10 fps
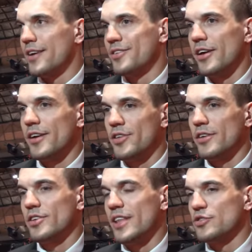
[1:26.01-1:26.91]
gdzie,
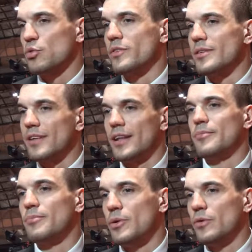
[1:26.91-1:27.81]
gdzie, gdzie, naszym głównym
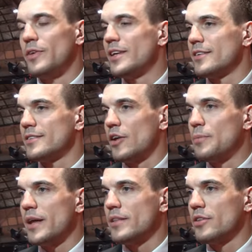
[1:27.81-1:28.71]
celem był wyjazd na
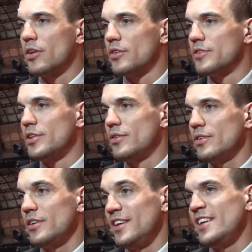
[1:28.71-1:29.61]
Olimpiadę do Londynu
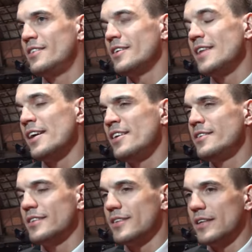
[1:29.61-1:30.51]
i, i,
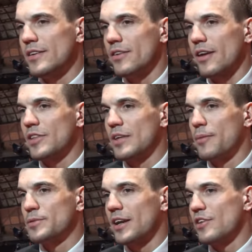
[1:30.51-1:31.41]
i niestety, tak jak
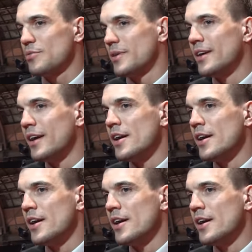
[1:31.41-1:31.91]
wiadomo, przegraliśmy